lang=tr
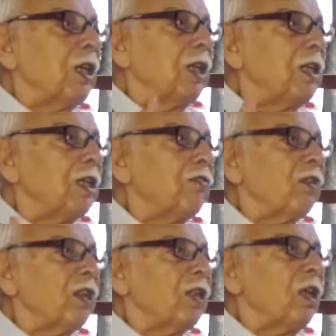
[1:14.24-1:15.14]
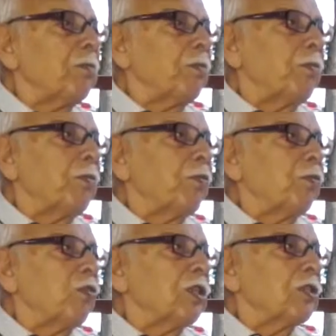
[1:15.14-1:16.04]
gelenler falan hep
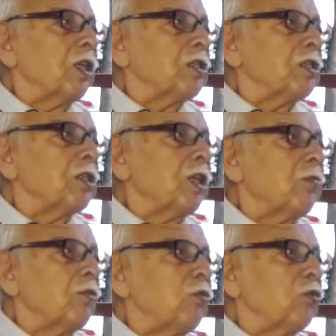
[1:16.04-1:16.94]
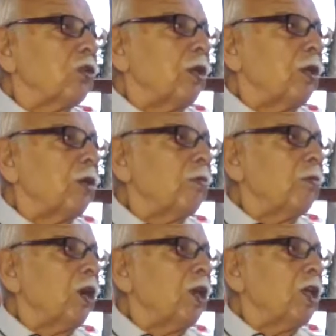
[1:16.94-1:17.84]
burası eskiden Büyükdere
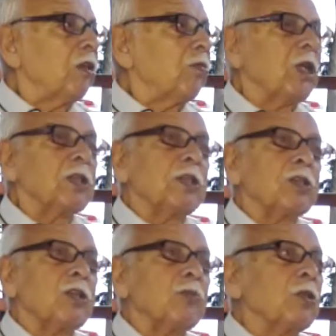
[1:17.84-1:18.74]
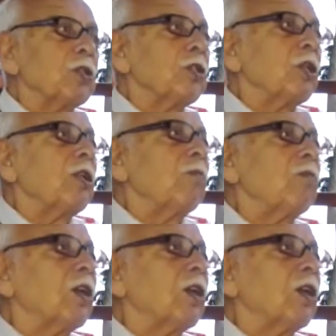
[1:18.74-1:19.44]
aile gibi herkesin kapılarında ip